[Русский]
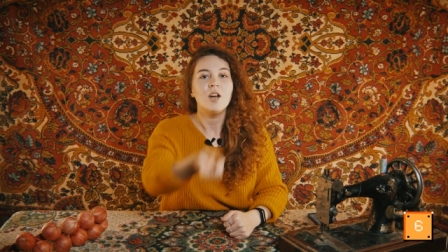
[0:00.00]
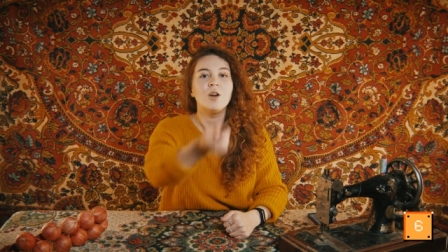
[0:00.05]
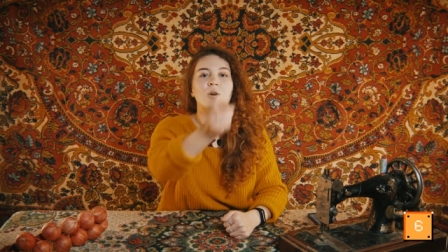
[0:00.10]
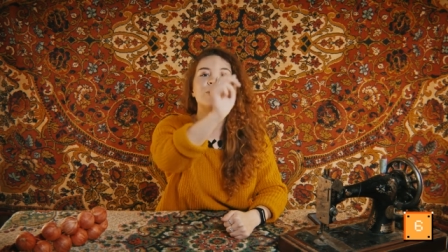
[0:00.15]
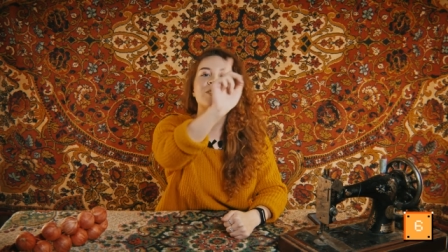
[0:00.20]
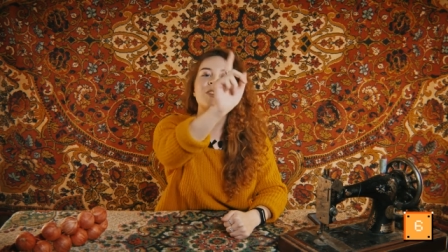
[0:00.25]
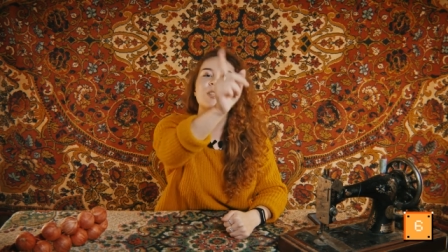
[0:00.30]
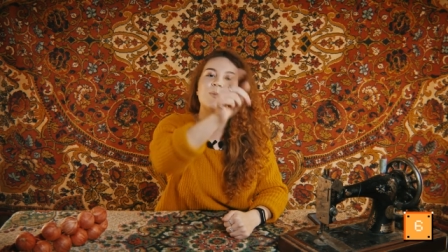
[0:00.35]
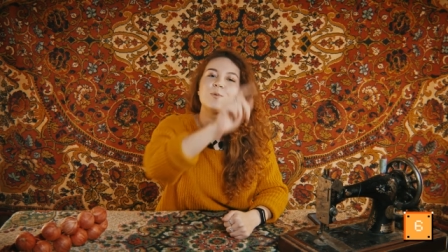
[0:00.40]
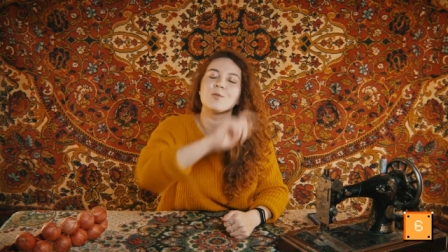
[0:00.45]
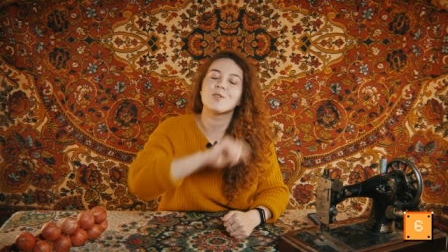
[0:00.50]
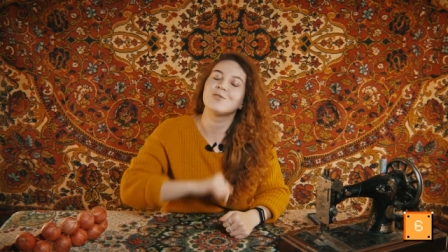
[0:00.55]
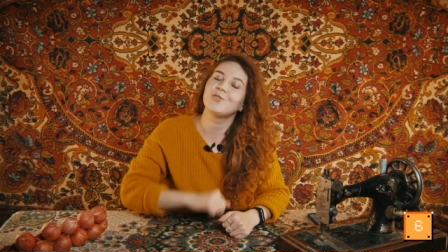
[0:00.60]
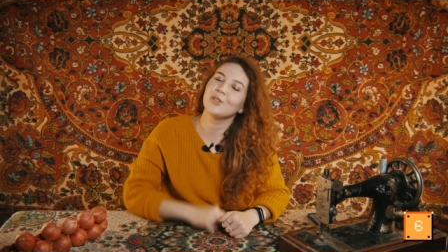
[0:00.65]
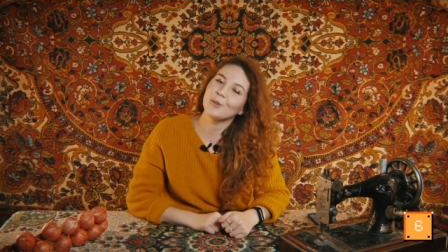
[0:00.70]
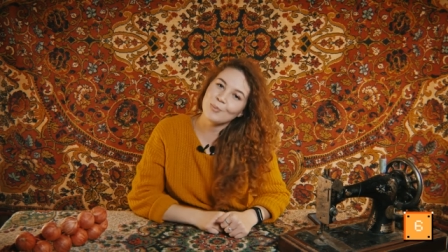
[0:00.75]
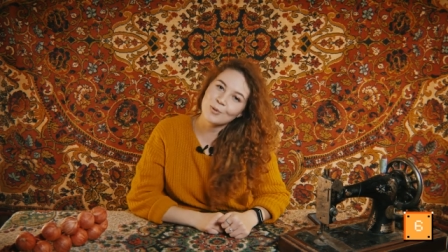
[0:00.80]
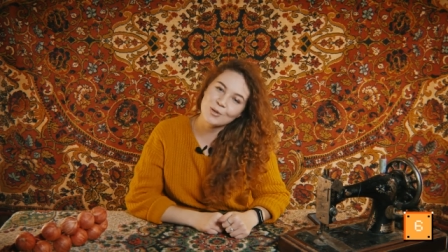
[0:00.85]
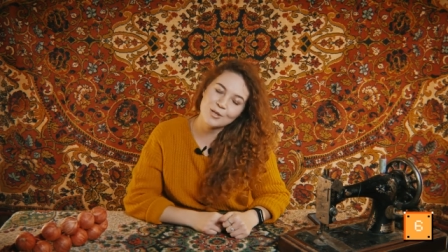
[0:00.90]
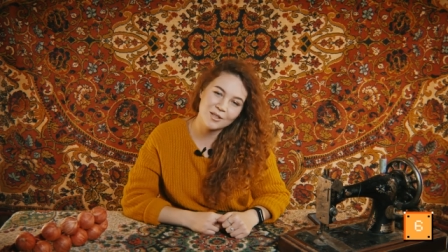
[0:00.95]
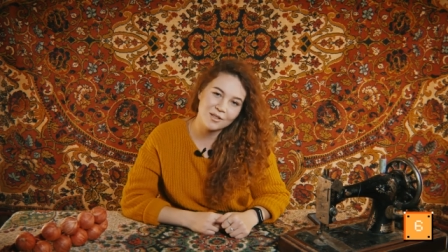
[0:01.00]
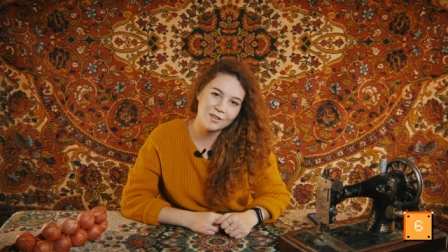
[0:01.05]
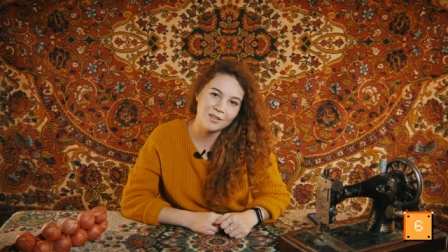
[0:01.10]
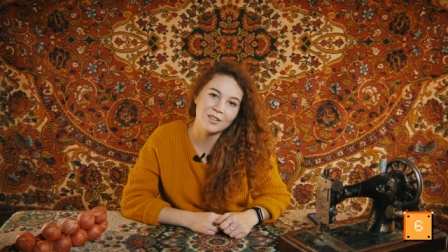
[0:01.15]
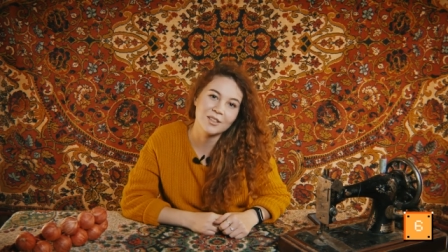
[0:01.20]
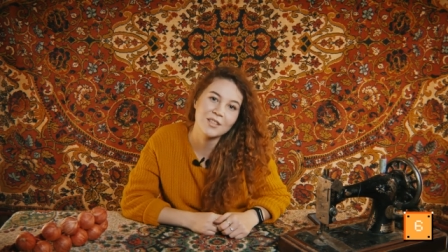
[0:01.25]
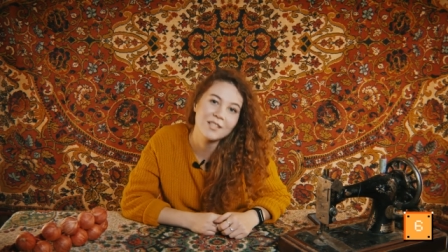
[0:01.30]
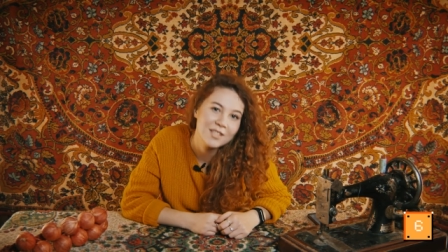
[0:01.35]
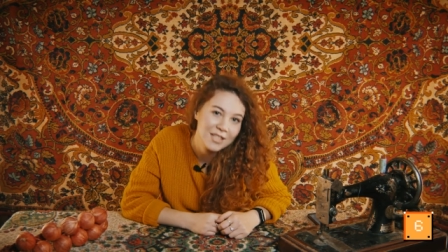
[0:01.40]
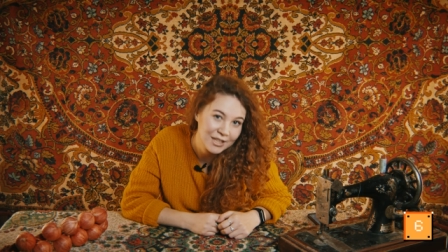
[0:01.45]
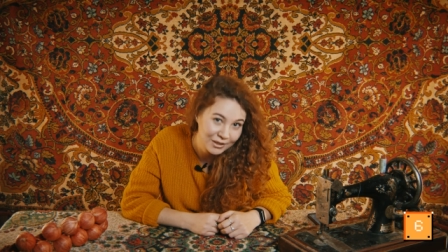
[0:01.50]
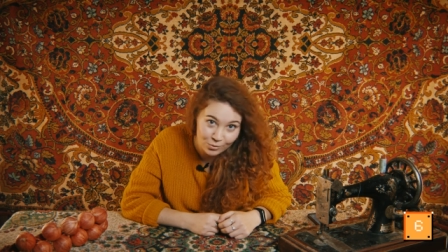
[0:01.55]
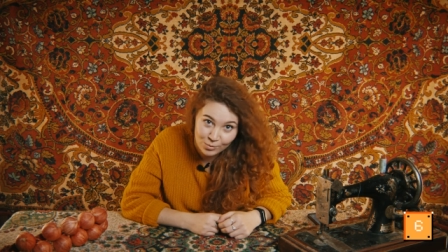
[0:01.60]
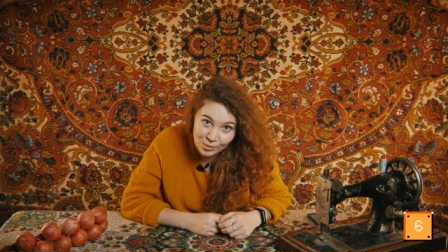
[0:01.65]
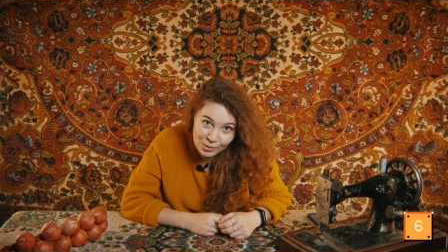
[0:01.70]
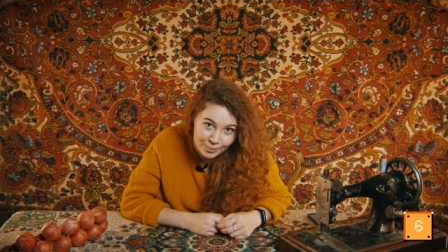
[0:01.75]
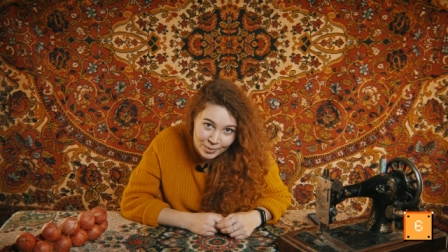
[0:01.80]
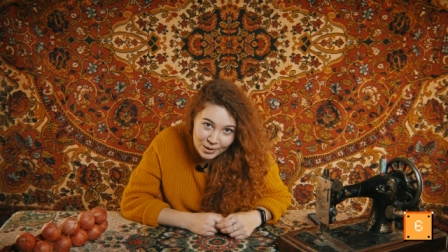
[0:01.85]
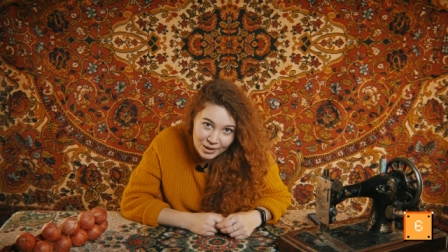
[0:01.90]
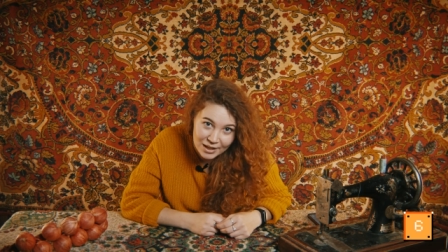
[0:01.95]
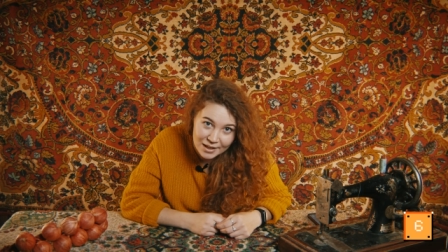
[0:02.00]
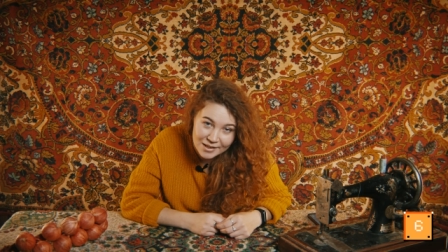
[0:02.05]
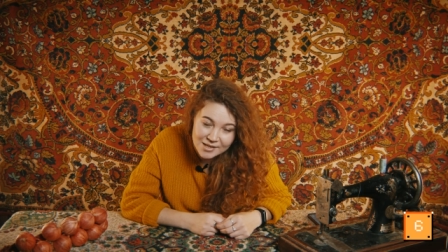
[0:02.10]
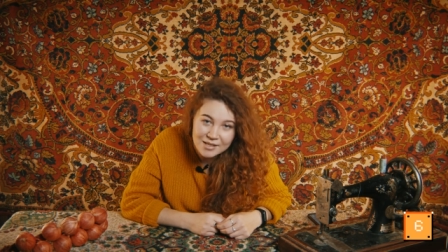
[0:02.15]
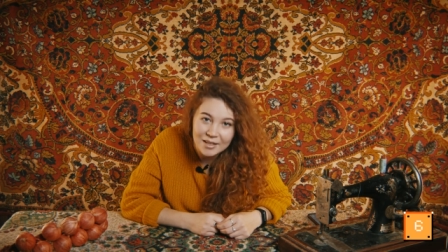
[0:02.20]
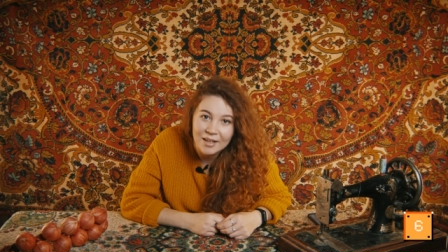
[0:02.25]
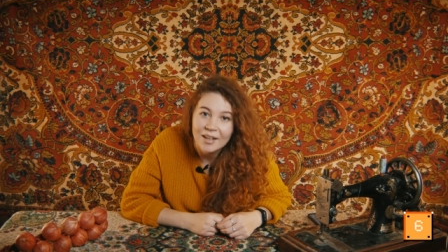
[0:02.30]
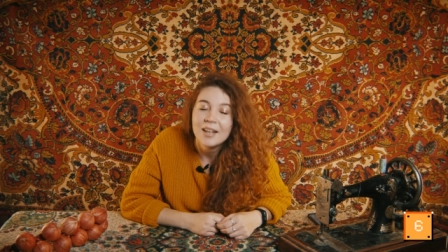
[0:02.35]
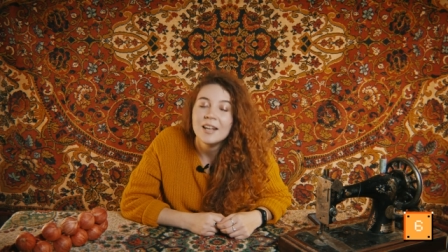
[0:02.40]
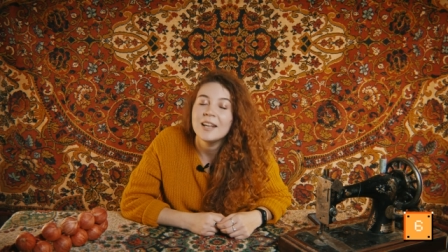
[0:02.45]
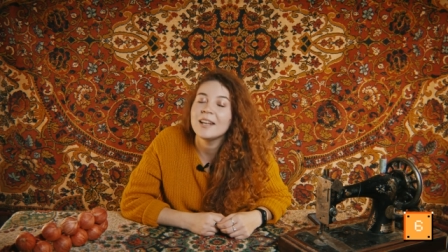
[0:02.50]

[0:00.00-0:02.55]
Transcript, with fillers: У нас будет выпуск э, с этого мероприятия,